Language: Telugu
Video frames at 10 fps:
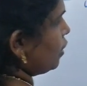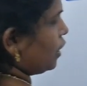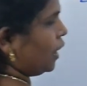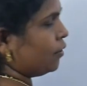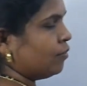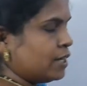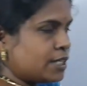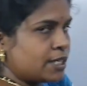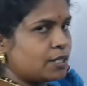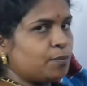
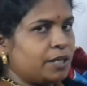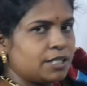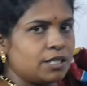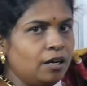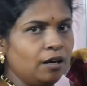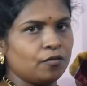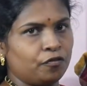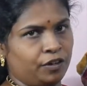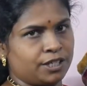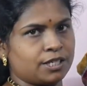కన్వల్షన్స్ మీన్స్
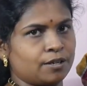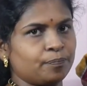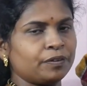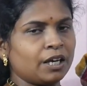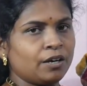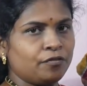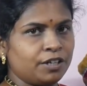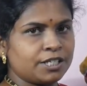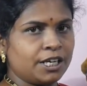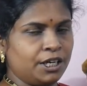ఫిట్స్
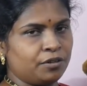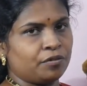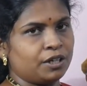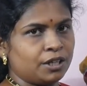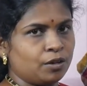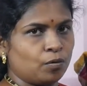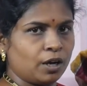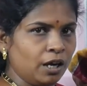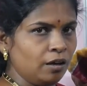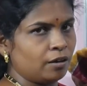ఫిట్స్ అనేటువంటిది
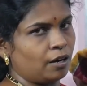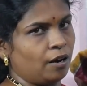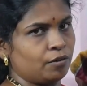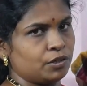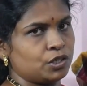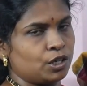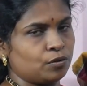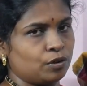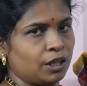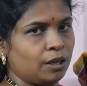కూడా రావడం
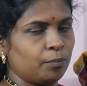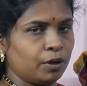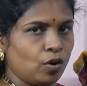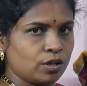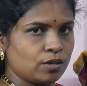జరుగుతుంది బికాస్